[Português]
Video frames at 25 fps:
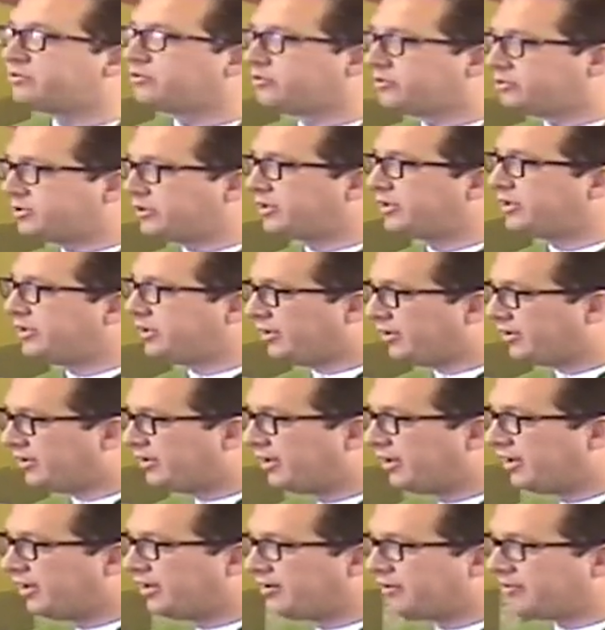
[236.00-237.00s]
hoje aqui.
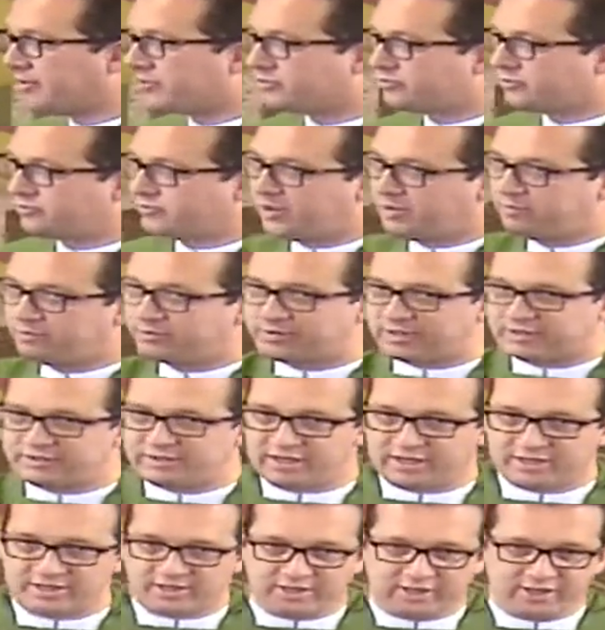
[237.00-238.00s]
Subimos
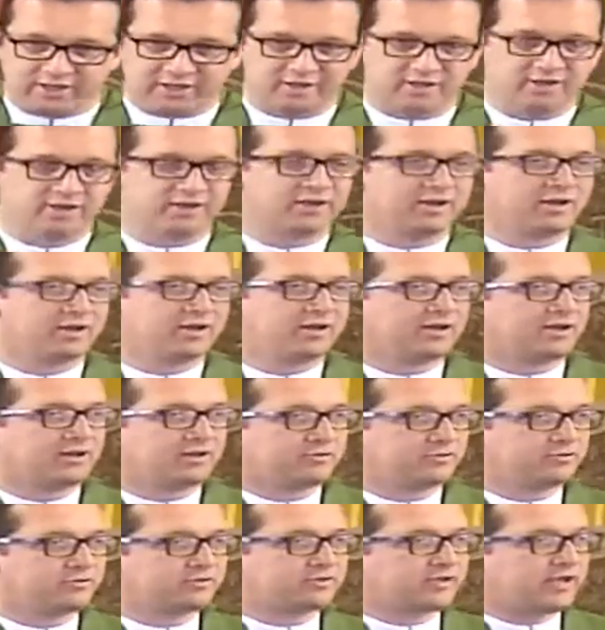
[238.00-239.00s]
até aqui,
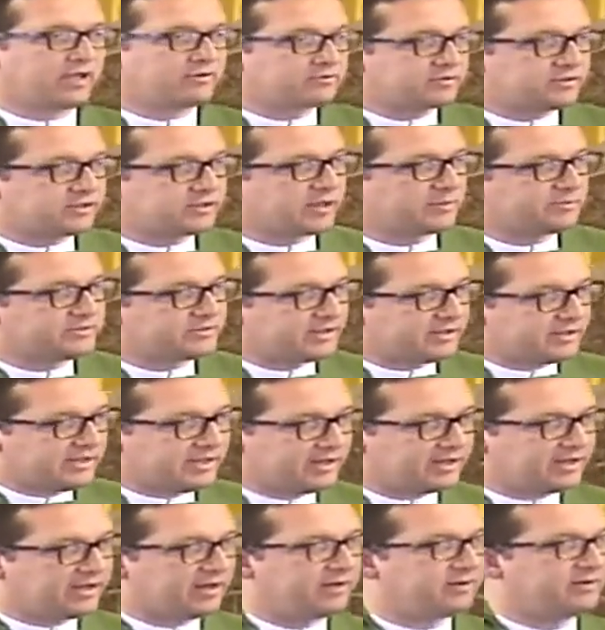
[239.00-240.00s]
no centro de Tapsirica,